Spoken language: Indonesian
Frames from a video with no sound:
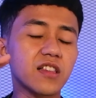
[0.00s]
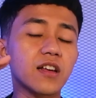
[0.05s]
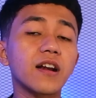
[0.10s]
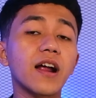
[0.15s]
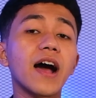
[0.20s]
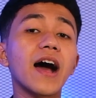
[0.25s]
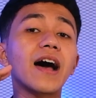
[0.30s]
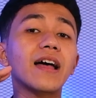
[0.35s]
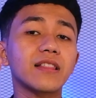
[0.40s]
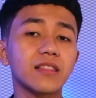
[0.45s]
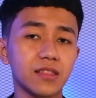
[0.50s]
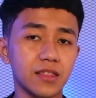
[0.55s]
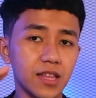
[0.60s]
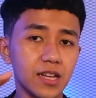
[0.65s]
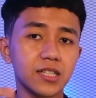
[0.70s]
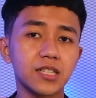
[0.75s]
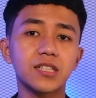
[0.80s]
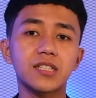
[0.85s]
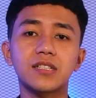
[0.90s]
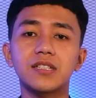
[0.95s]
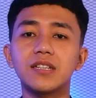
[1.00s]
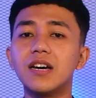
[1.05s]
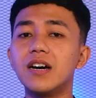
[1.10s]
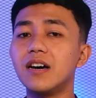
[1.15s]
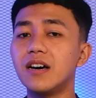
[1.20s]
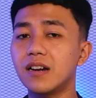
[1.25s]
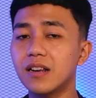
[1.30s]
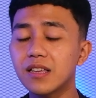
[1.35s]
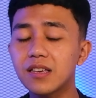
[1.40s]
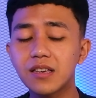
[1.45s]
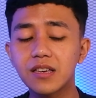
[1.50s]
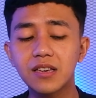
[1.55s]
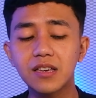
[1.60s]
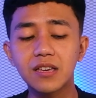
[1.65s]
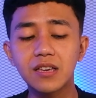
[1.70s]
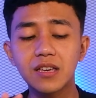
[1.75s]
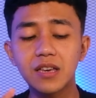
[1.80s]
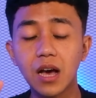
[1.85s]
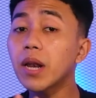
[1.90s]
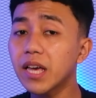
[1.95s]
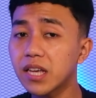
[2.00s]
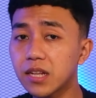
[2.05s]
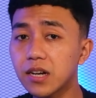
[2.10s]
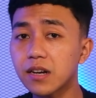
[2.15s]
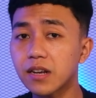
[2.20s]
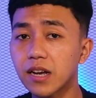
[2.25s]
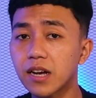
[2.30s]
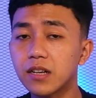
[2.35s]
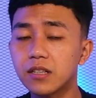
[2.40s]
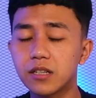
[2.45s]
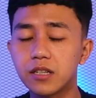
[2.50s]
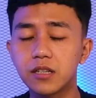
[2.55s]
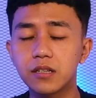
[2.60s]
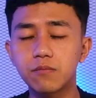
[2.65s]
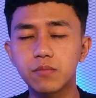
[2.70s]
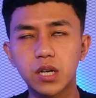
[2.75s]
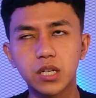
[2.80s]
teratas dari leather ya jadi